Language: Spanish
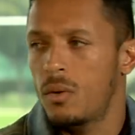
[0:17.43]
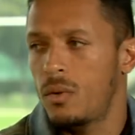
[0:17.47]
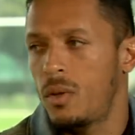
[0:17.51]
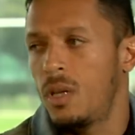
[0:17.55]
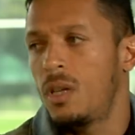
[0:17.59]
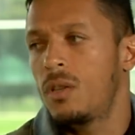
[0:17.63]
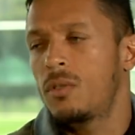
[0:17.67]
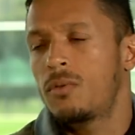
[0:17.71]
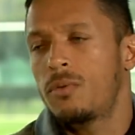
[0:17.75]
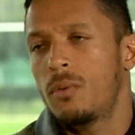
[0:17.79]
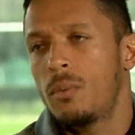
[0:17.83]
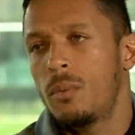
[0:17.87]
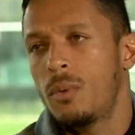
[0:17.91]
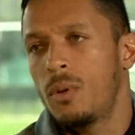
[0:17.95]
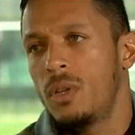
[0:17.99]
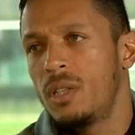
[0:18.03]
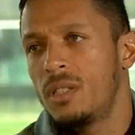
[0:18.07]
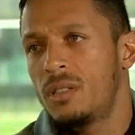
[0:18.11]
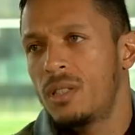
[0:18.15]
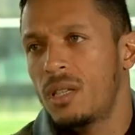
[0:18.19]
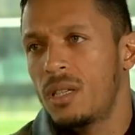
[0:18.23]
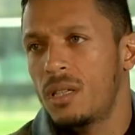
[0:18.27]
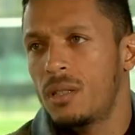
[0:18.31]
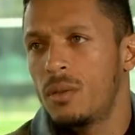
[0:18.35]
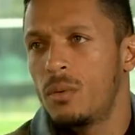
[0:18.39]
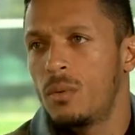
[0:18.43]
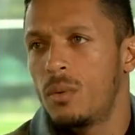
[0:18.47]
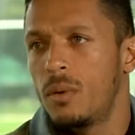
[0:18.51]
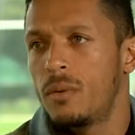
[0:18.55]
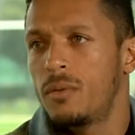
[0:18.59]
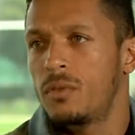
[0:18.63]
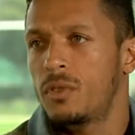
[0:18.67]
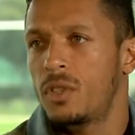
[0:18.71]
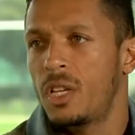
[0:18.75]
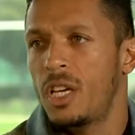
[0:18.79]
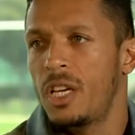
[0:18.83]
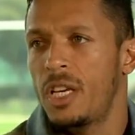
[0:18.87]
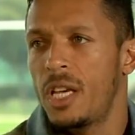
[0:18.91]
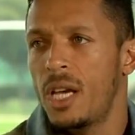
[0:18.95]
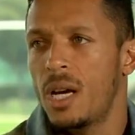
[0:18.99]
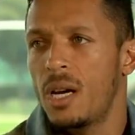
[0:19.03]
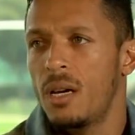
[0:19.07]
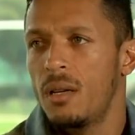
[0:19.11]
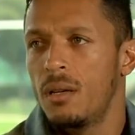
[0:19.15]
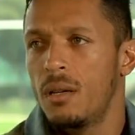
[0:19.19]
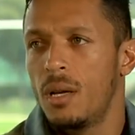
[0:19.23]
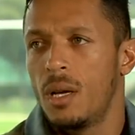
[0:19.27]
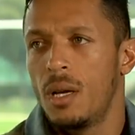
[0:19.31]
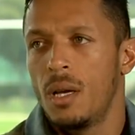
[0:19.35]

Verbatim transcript: de los futbolistas nuevos que llegan,